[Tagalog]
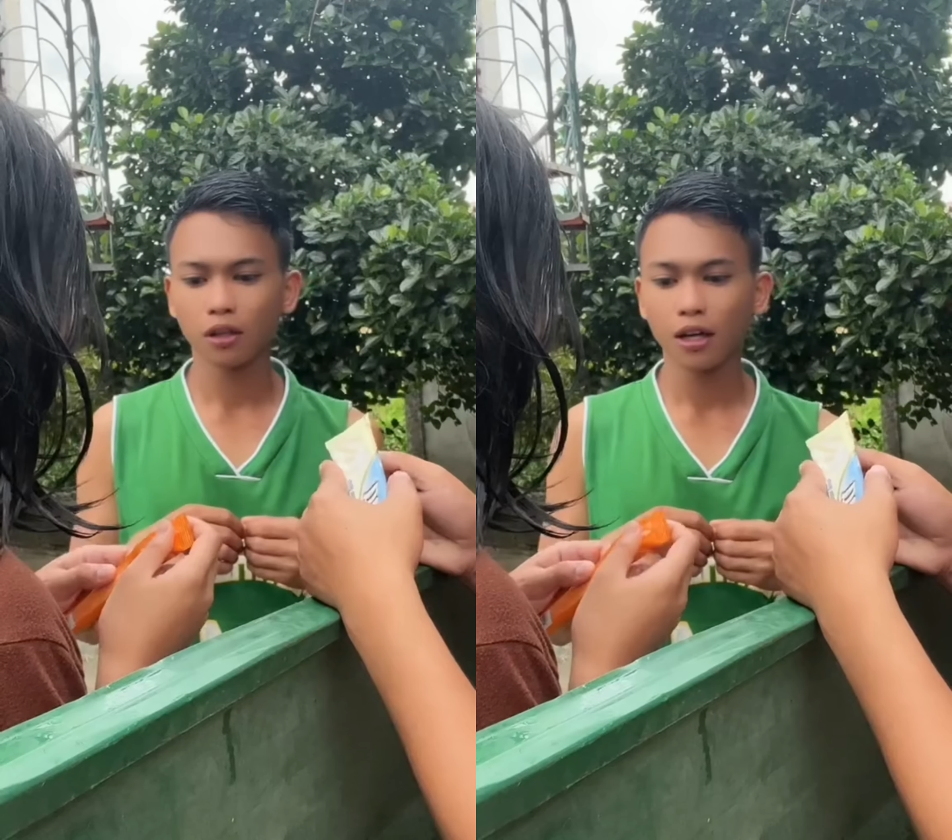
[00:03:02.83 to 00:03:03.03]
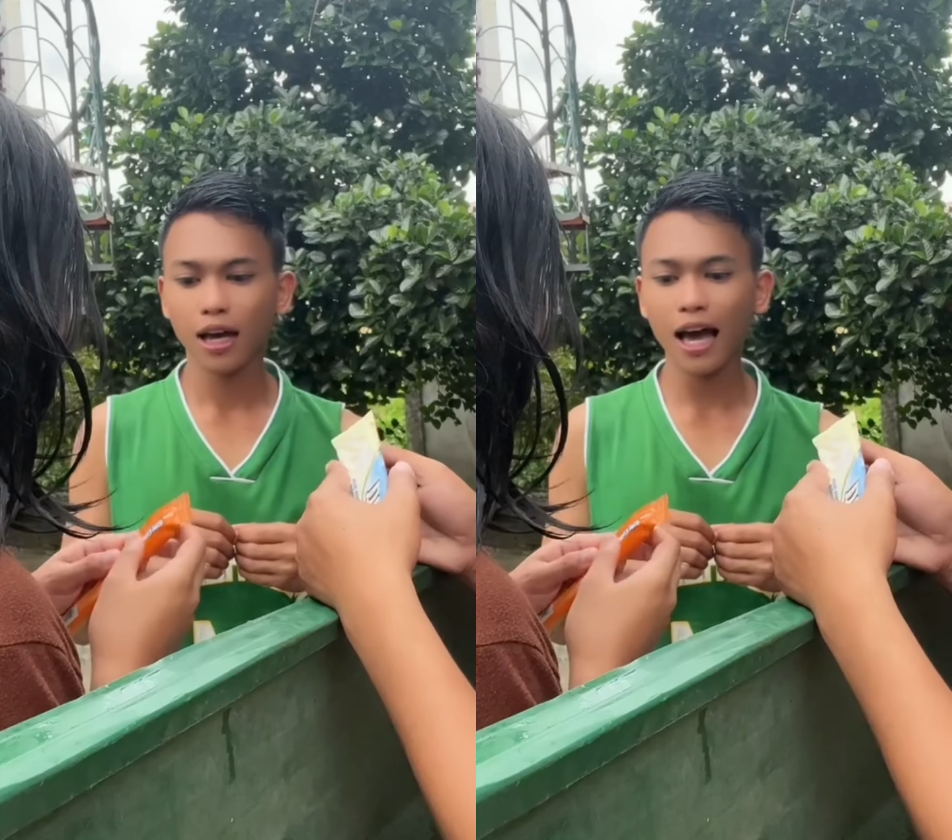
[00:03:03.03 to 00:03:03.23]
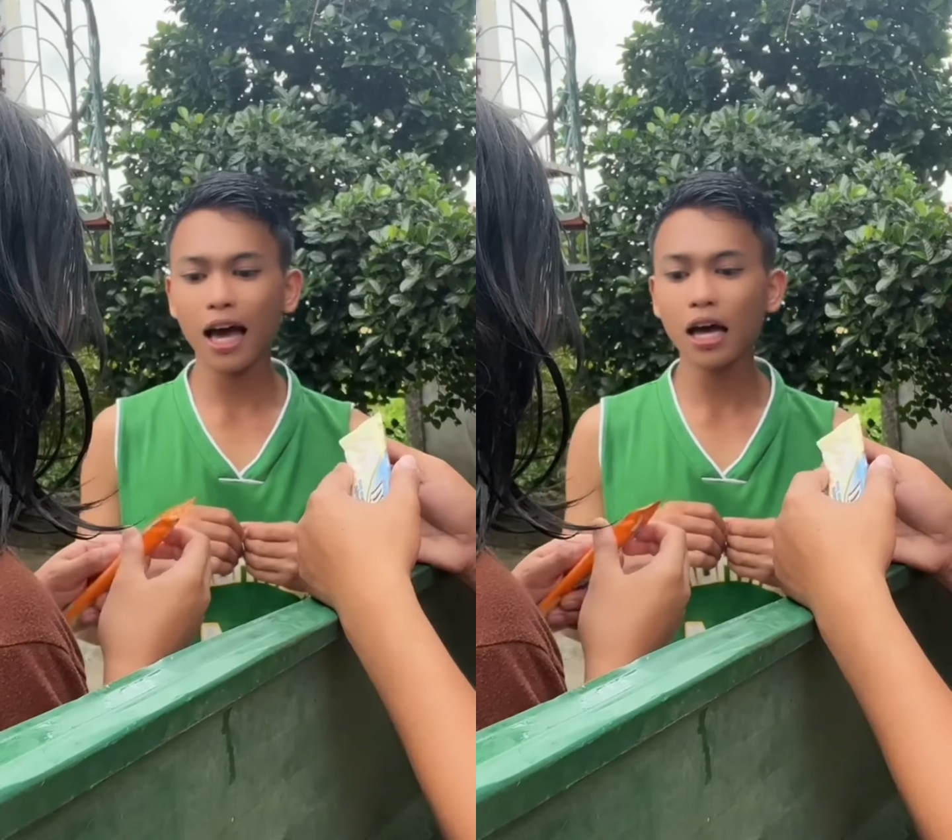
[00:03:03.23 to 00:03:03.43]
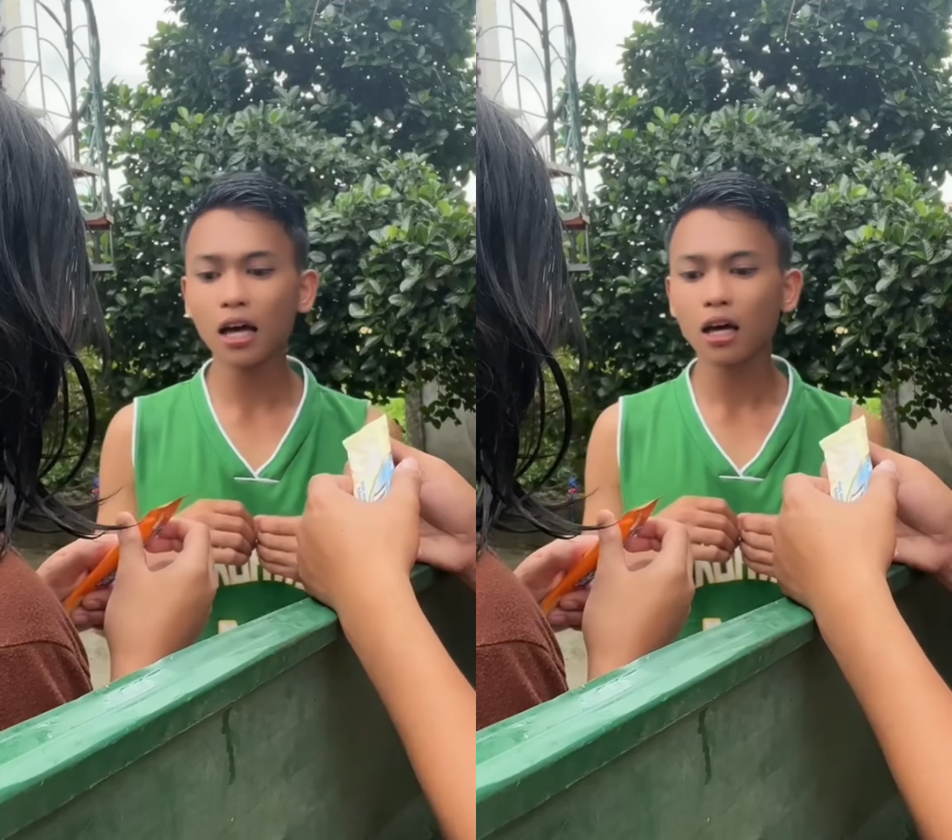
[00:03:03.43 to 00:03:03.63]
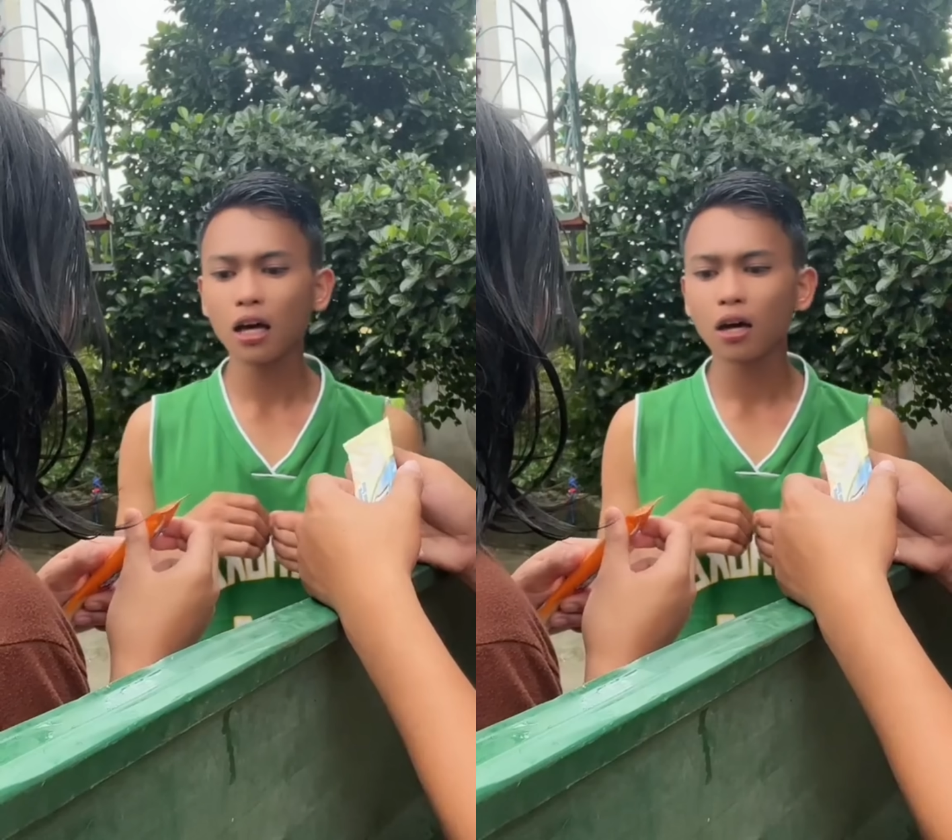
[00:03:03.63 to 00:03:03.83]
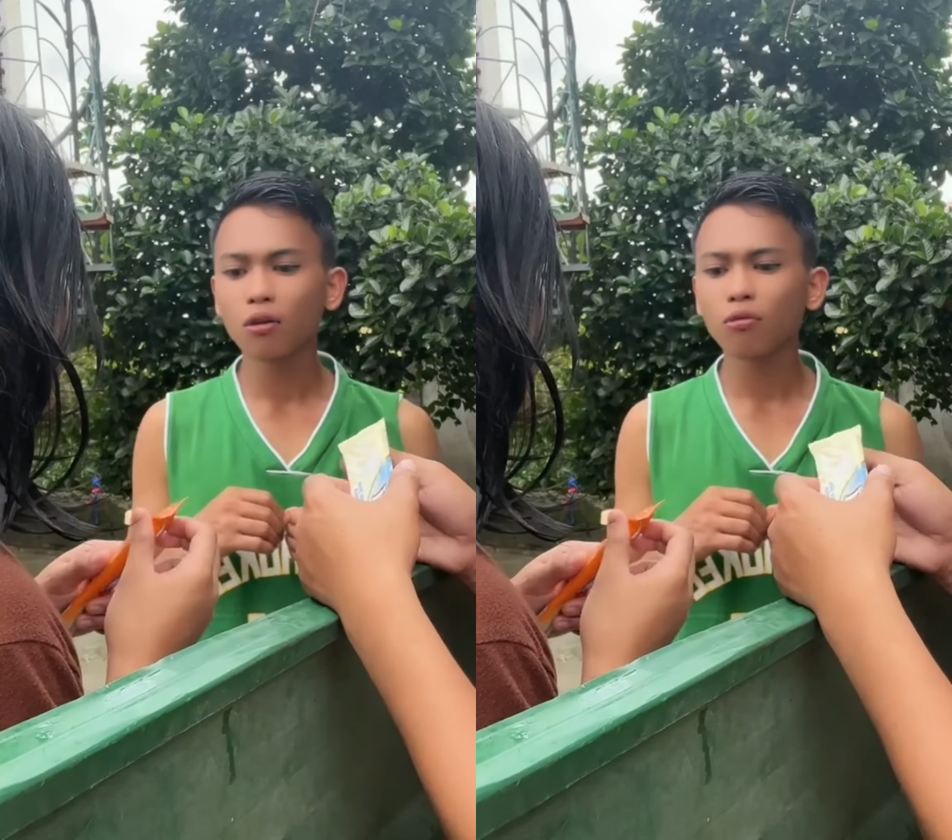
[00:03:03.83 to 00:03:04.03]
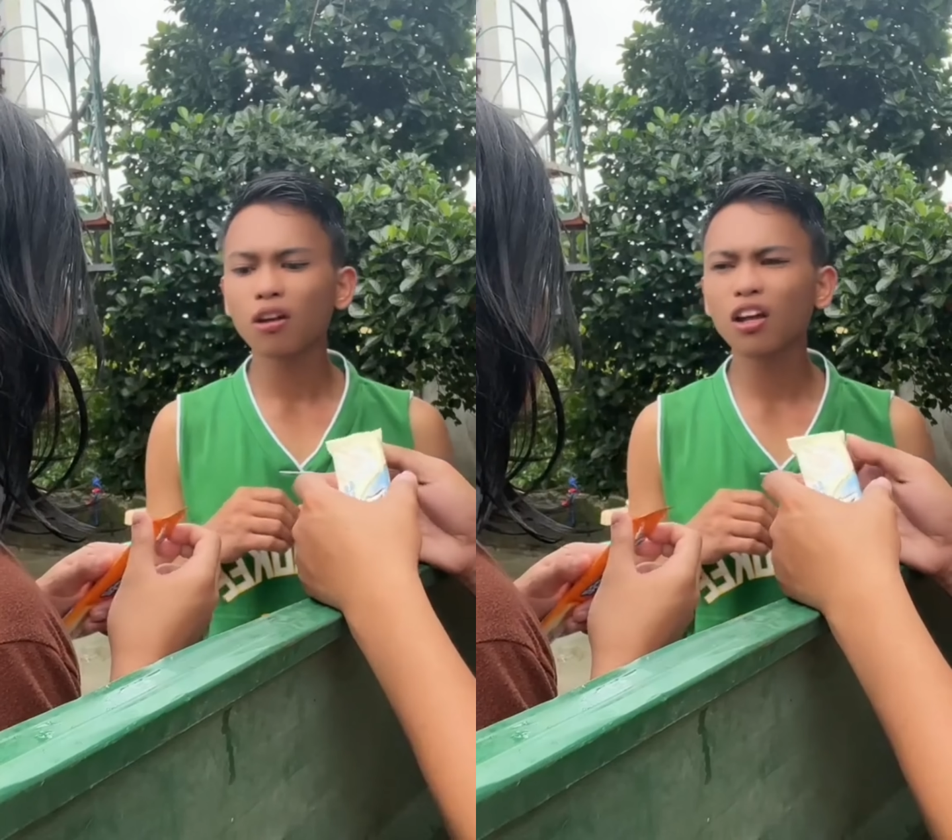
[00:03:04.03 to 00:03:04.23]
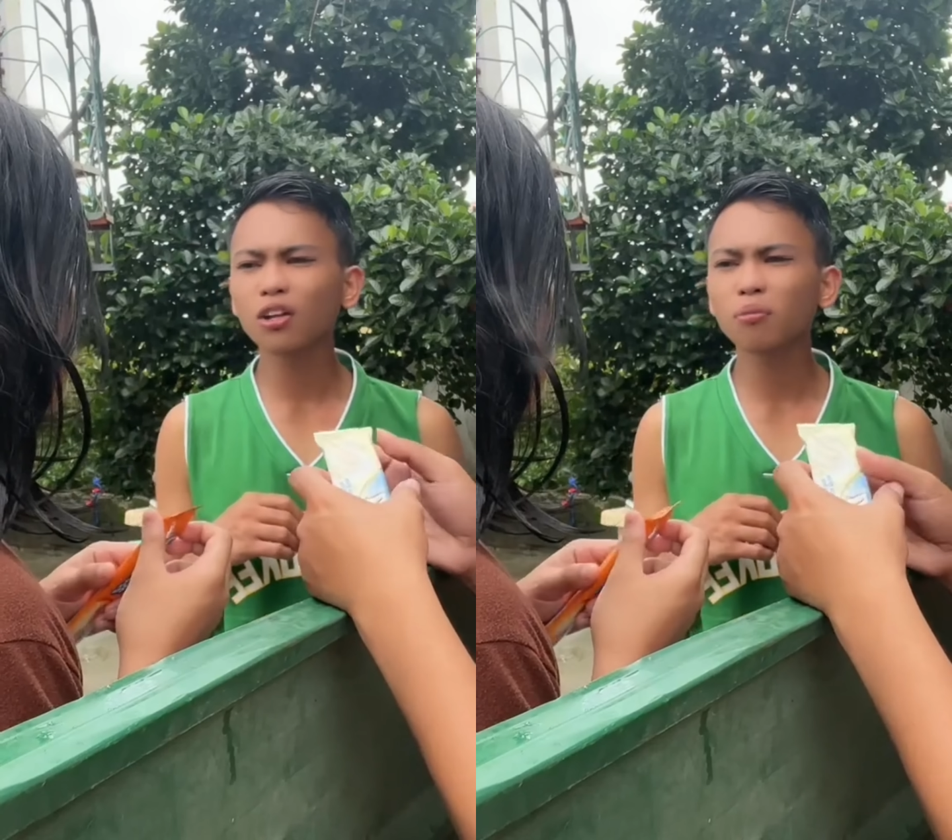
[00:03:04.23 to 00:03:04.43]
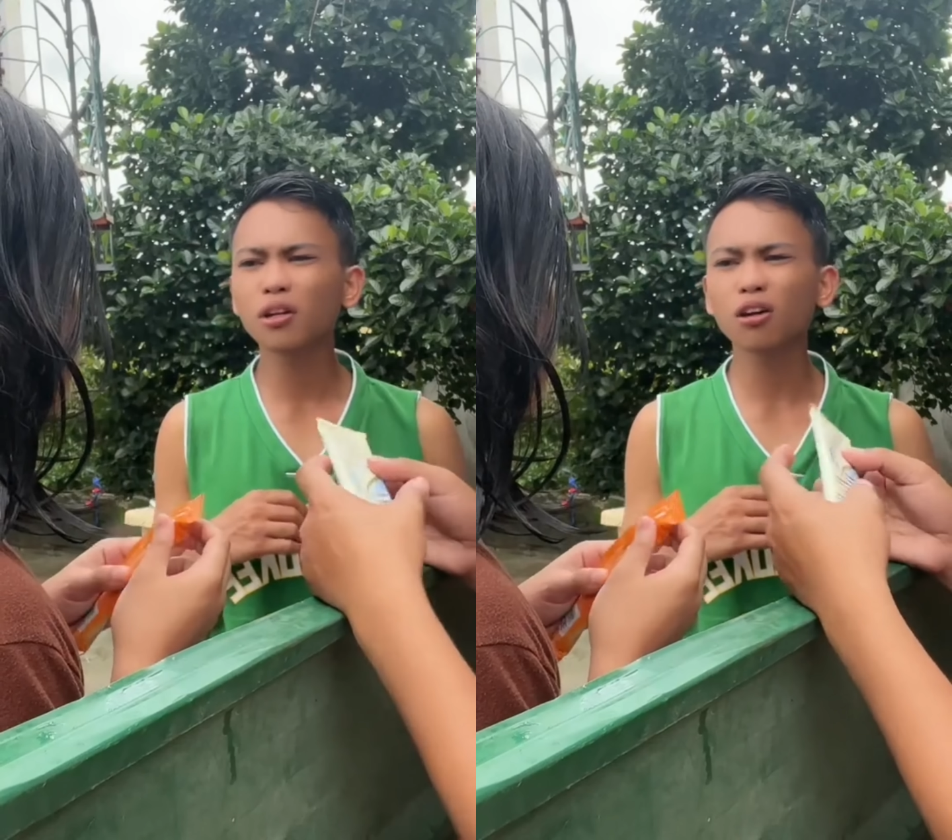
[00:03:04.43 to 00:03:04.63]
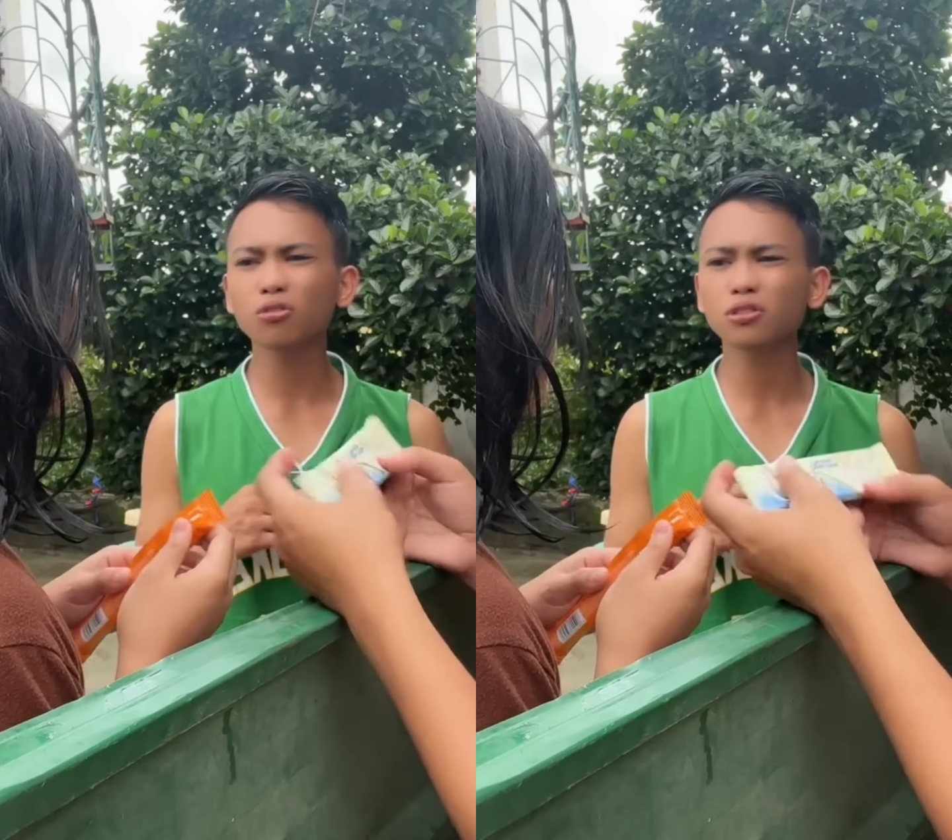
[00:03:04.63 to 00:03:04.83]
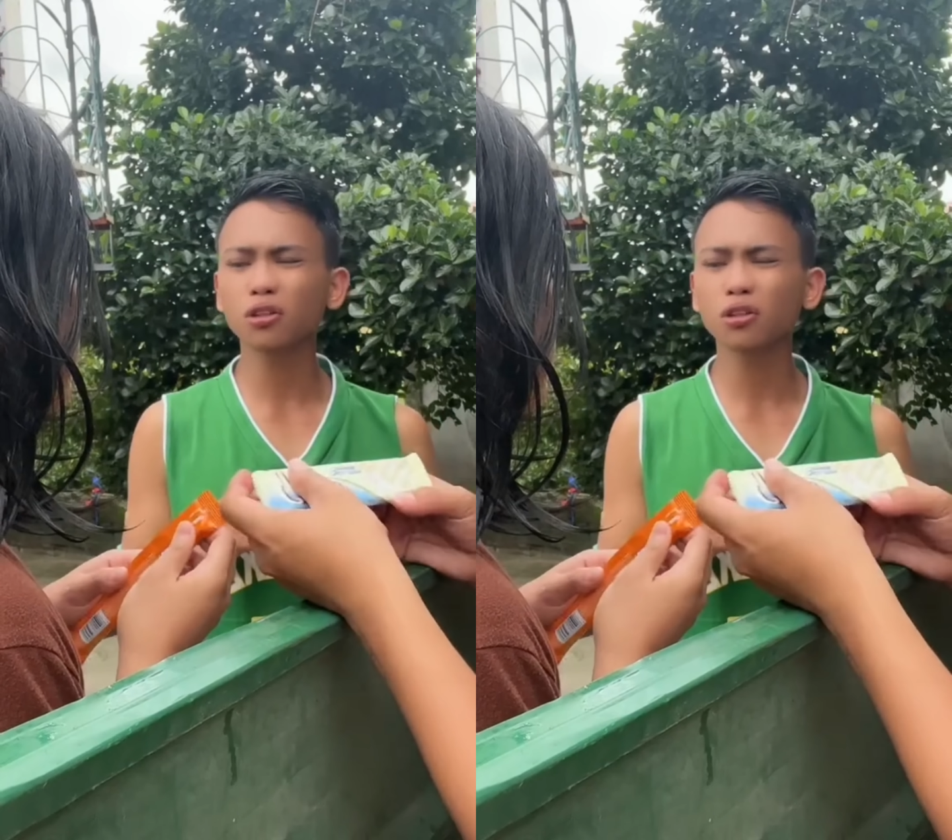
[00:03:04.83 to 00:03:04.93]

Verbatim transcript: Ha? Wala naman ako sa yung